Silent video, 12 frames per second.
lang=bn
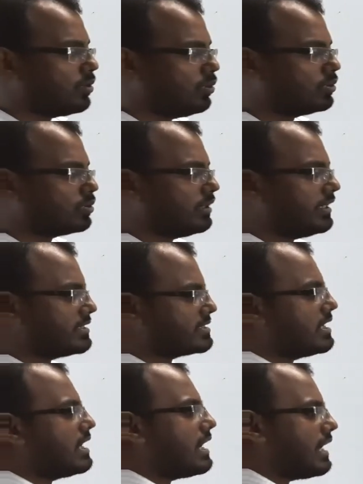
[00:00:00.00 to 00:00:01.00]
উত্তর লেন্স
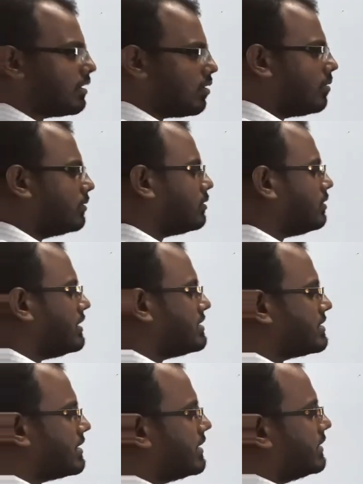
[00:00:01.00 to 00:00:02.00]
আর অবতল
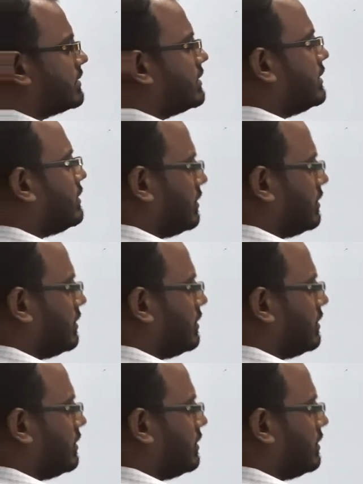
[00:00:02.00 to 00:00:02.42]
লেন্সের ক্ষেত্রে